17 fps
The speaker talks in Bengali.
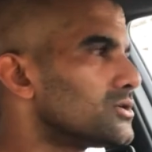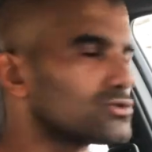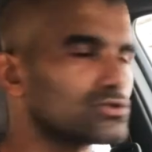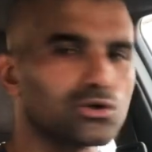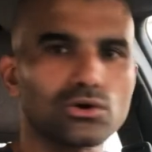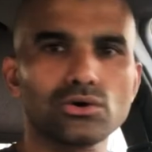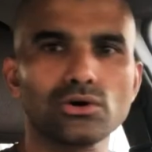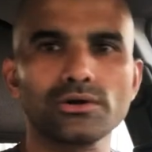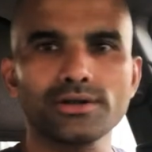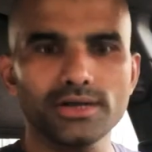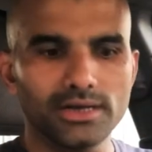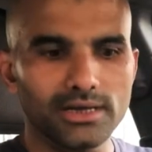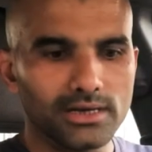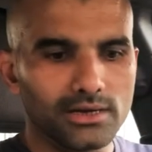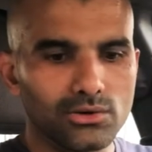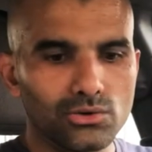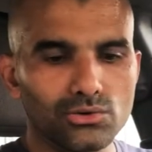তখন
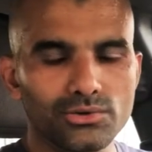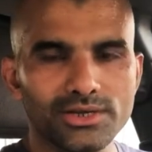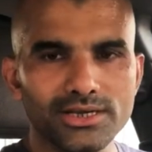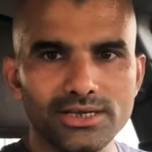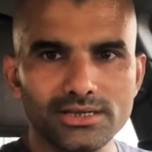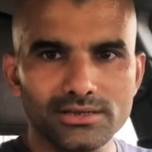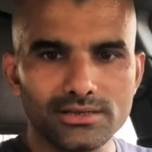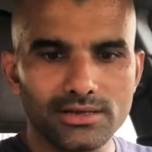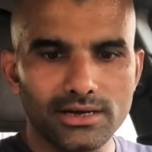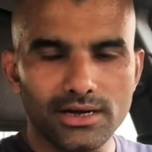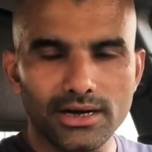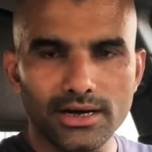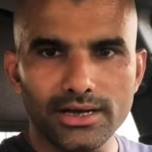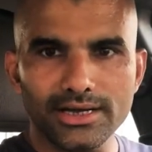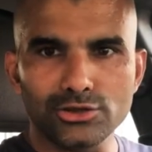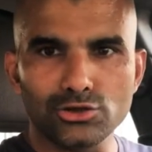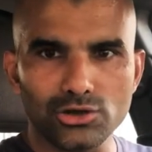উনি
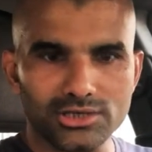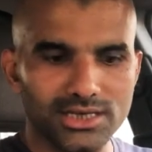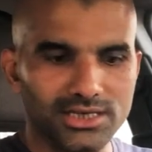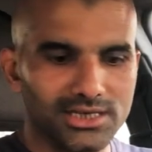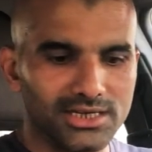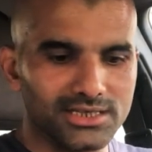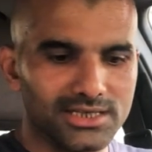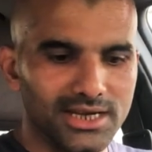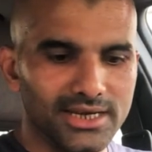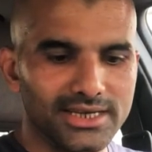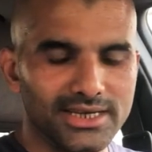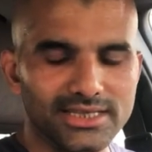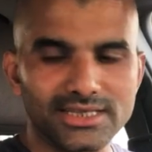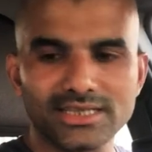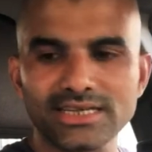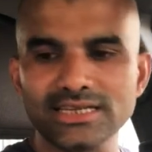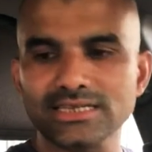এই দশ হাজার সেলকে
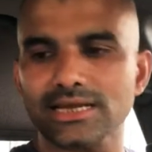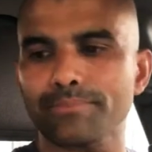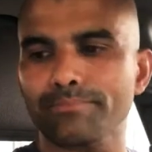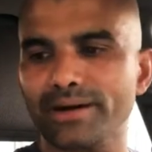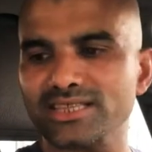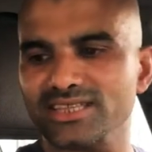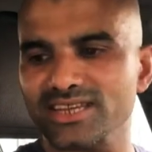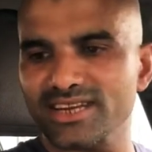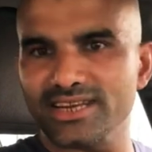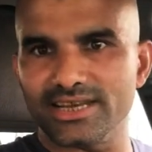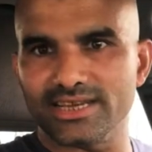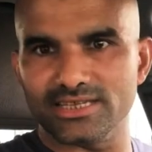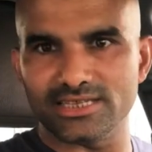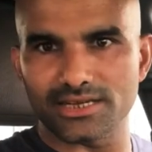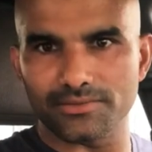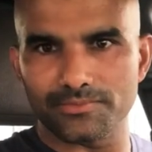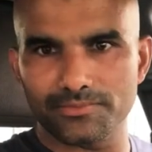তিনটা পাত্রে
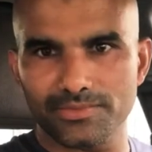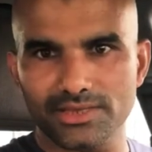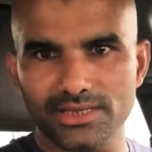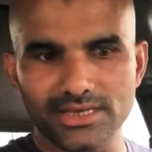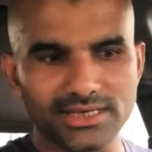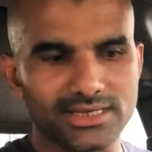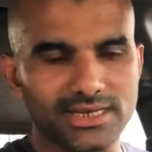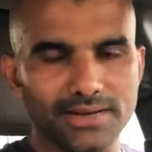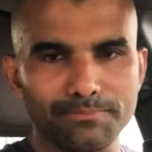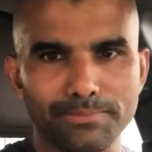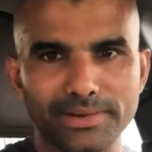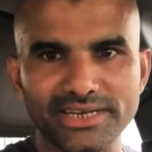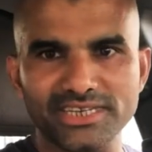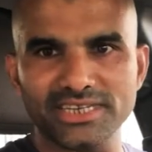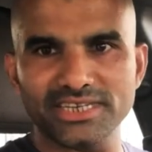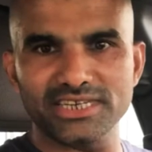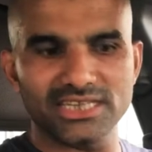রেখেছেন তিনটা
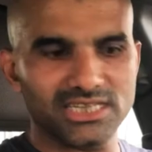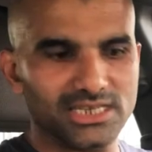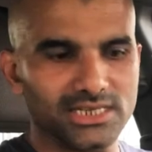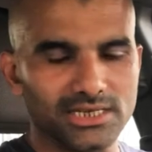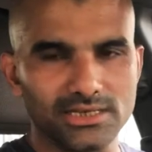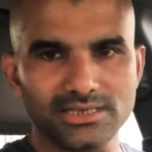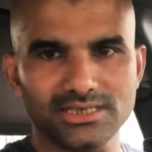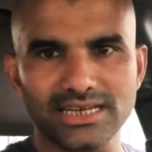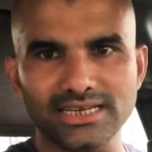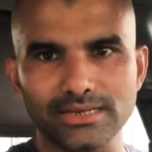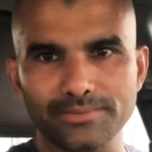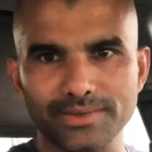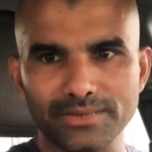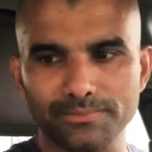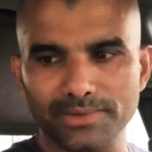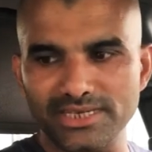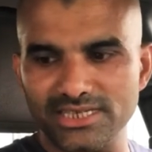পেট্রি ডিশ
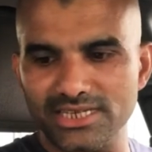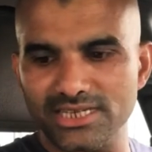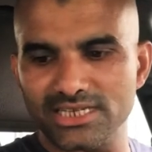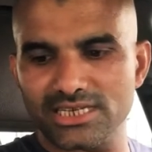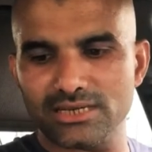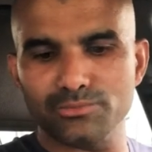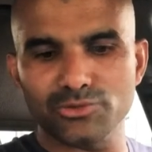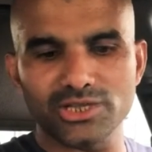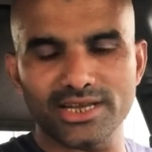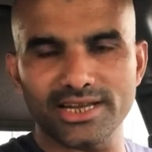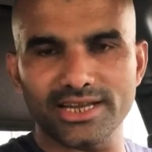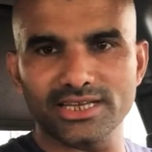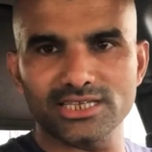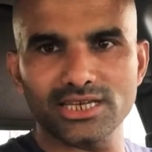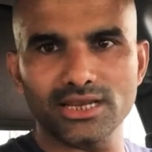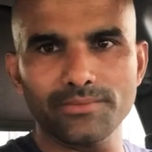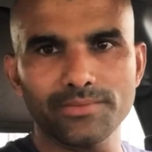সাইন্টিফিক পেট্রি ডিশের মধ্যে
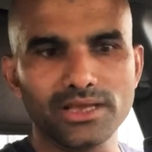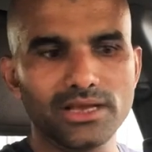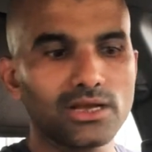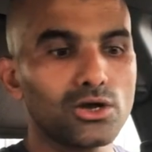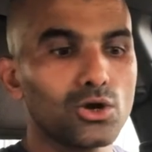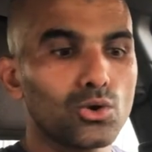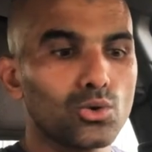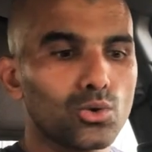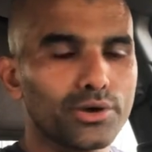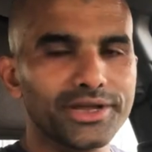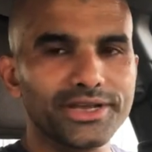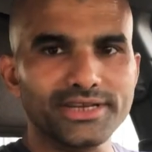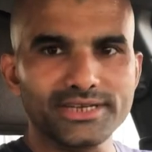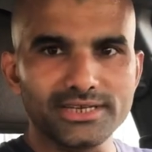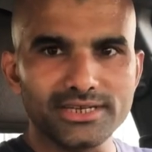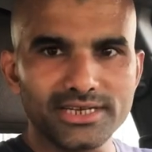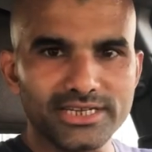রেখেছেন ওই
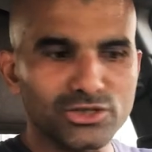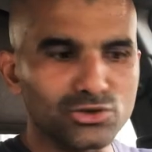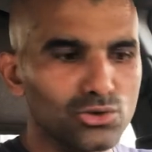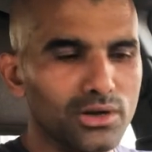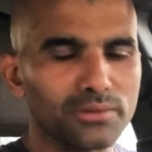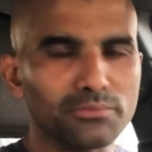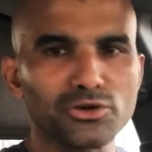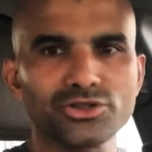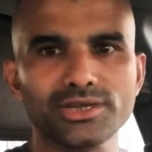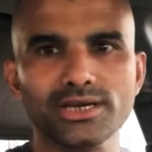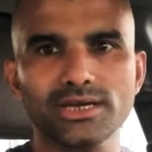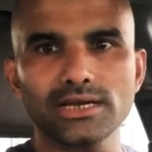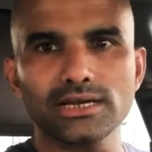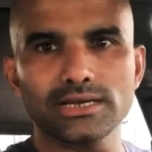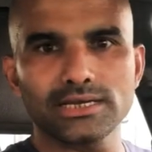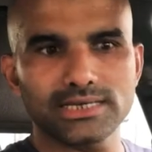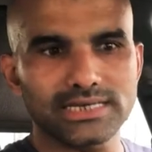ডিশগুলোর মধ্যে
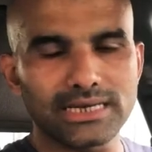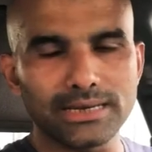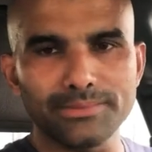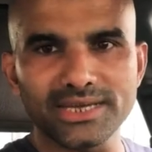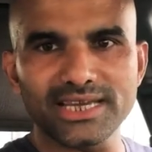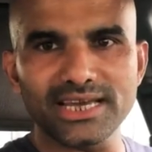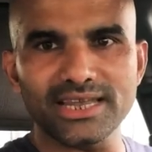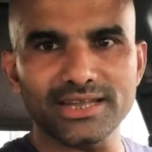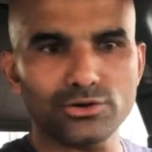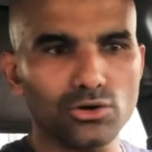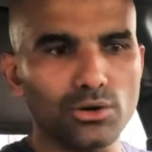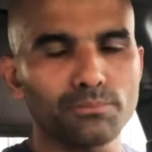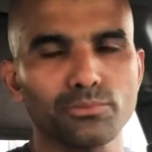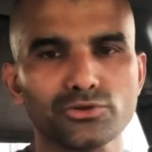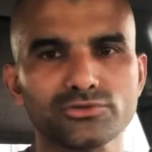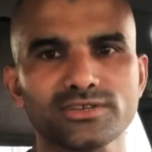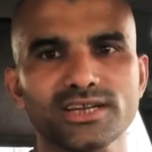কেমিক্যালের
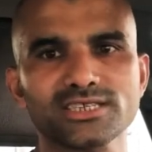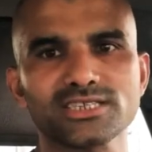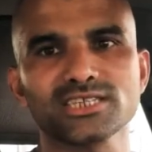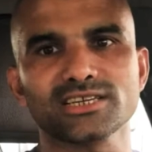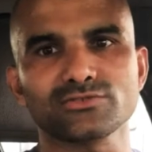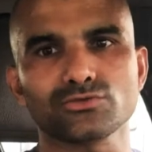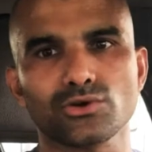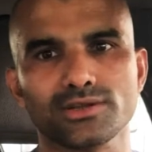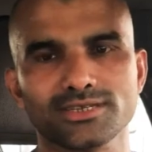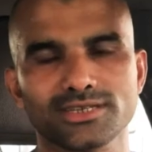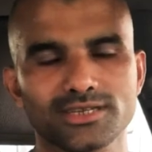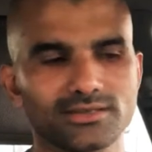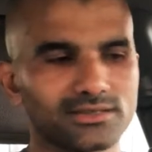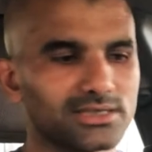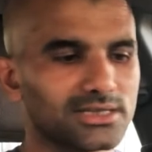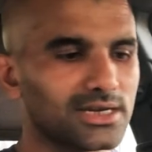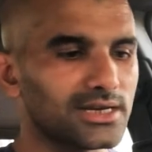কম্পোজার চেঞ্জ করেছেন
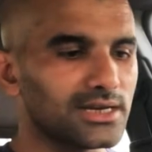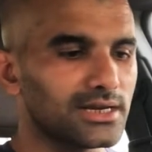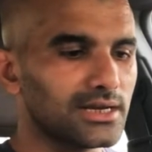যে